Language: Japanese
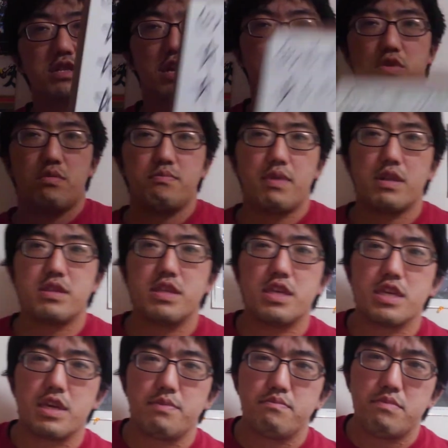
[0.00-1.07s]
在4番人
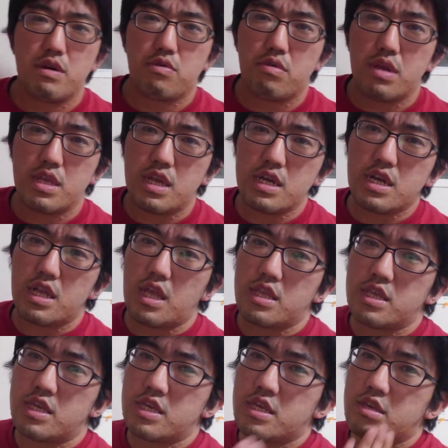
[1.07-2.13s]
気、まあ、これなんかね
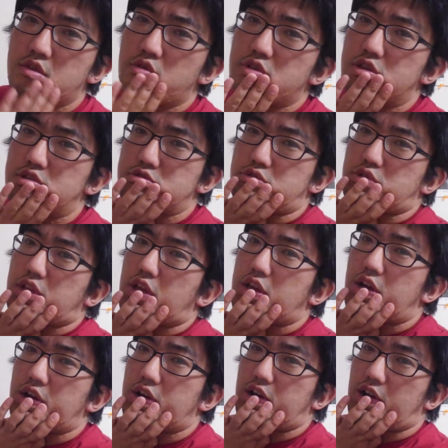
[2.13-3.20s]
人気の理由の大
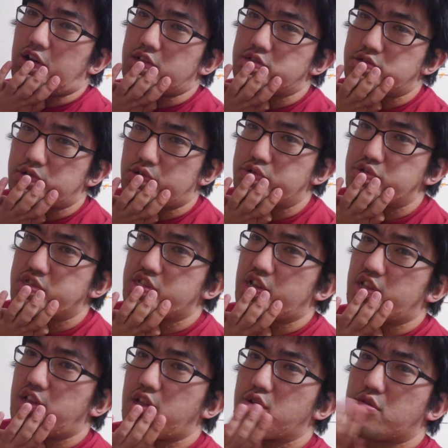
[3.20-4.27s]
半が安城藤田
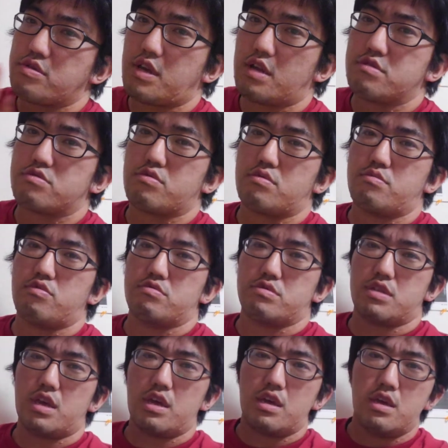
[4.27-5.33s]
七子にあると思う
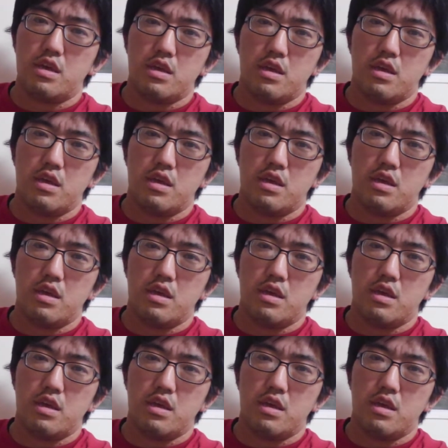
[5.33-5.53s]
んで、